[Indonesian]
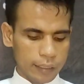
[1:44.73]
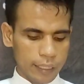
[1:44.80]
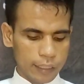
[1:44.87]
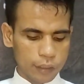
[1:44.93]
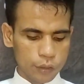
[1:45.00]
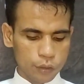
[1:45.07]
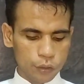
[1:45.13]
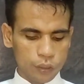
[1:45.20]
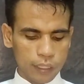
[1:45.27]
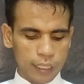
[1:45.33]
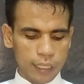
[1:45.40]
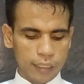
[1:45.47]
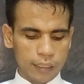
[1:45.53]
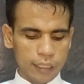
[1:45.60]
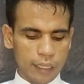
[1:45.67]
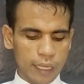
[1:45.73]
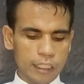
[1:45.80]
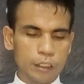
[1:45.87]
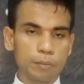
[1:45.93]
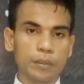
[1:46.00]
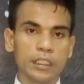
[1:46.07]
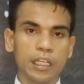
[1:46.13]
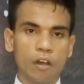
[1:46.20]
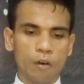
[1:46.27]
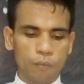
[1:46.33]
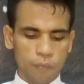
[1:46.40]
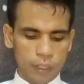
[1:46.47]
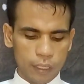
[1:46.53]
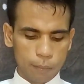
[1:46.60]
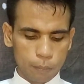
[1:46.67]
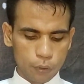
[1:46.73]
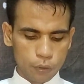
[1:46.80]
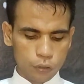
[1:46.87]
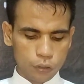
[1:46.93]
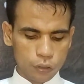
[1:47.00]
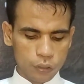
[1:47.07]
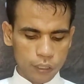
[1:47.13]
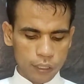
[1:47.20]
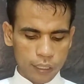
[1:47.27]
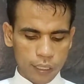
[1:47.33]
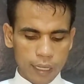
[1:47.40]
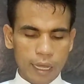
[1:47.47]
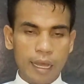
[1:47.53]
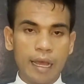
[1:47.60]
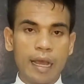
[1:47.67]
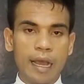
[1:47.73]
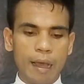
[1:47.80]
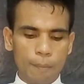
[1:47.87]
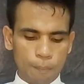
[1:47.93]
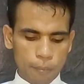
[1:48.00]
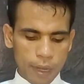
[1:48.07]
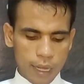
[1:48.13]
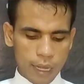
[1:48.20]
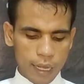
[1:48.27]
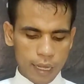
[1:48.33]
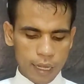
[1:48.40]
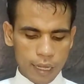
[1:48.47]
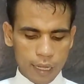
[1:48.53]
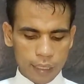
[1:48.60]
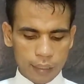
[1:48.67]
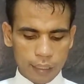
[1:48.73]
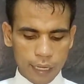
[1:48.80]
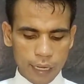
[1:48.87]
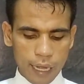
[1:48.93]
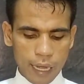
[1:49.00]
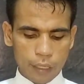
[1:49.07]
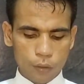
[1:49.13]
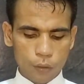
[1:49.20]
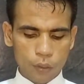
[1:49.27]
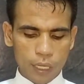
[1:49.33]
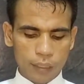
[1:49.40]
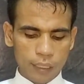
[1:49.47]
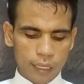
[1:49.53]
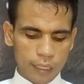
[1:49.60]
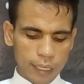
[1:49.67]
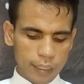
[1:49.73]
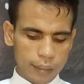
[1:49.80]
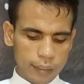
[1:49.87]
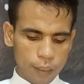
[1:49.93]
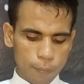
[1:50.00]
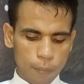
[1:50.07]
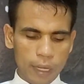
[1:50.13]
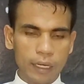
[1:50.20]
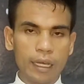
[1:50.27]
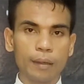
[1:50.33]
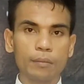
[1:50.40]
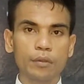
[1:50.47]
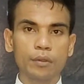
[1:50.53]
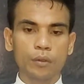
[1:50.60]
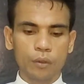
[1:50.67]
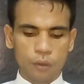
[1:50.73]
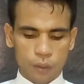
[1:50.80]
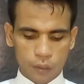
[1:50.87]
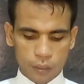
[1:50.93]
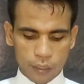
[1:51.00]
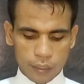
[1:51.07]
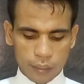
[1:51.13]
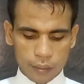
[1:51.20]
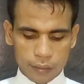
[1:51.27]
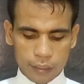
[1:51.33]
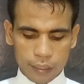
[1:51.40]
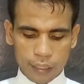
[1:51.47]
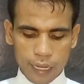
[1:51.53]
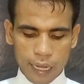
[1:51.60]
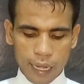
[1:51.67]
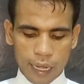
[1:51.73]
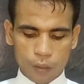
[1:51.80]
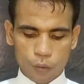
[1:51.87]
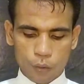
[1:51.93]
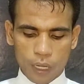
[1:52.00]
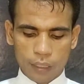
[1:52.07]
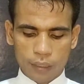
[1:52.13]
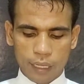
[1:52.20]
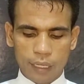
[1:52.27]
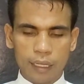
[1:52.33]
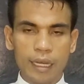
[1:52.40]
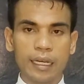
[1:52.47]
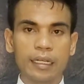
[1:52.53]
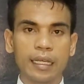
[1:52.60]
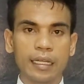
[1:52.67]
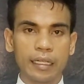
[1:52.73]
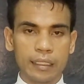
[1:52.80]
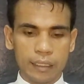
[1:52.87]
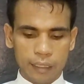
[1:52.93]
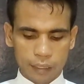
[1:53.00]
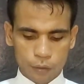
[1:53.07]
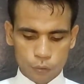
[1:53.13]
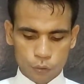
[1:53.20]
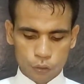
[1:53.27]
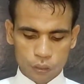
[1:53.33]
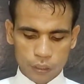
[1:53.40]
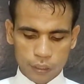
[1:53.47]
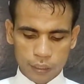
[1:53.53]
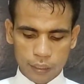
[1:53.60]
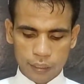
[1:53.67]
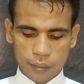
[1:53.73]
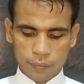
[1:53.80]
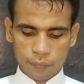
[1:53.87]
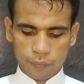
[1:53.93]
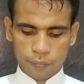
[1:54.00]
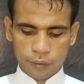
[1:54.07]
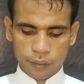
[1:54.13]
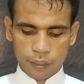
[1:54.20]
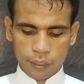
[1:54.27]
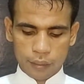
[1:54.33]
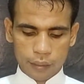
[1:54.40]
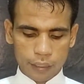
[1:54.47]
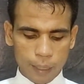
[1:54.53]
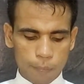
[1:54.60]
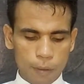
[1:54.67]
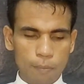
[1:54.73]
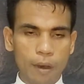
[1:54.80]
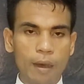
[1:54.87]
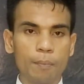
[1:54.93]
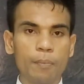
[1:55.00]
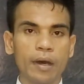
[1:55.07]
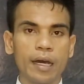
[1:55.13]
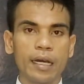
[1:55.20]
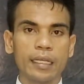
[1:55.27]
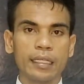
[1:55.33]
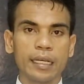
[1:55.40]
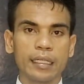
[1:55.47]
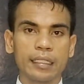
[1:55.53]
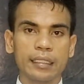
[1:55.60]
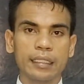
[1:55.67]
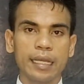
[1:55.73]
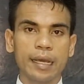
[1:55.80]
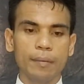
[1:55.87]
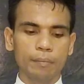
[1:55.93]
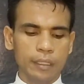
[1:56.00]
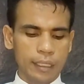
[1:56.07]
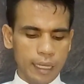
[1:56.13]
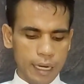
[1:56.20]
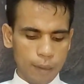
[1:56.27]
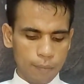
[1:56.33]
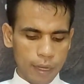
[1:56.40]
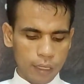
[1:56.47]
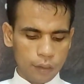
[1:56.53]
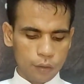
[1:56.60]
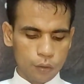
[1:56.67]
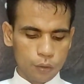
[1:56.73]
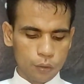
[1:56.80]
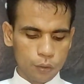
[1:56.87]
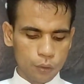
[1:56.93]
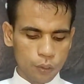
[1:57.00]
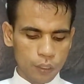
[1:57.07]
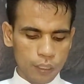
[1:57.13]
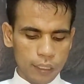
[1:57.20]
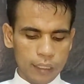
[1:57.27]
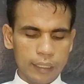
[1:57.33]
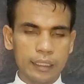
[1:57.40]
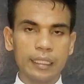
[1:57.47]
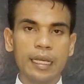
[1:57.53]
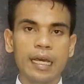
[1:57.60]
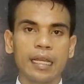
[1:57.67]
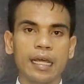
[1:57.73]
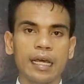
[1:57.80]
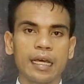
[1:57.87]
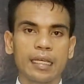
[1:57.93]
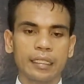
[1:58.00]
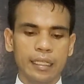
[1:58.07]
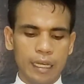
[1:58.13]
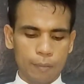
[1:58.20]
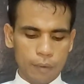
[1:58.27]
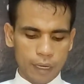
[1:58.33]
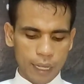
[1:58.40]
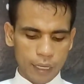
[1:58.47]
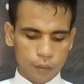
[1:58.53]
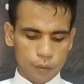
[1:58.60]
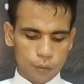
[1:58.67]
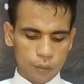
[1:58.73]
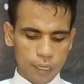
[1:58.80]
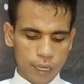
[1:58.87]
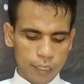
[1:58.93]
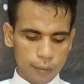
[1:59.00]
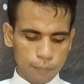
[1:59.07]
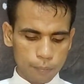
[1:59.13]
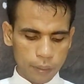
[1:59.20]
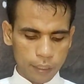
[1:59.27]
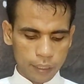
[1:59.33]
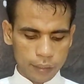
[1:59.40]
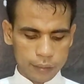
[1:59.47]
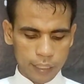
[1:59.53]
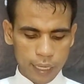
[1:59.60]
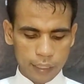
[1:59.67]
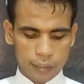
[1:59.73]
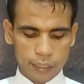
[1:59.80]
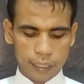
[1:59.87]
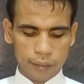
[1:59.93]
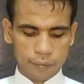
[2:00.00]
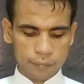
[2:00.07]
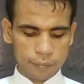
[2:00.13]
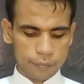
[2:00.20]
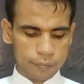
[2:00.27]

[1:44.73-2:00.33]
Yesus dengan tegas menjawab Filipus, "Apa yang aku katakan kepadamu tidak aku katakan dari diriku sendiri, tetapi Bapa yang diam di dalam aku, dialah yang melakukan pekerjaannya."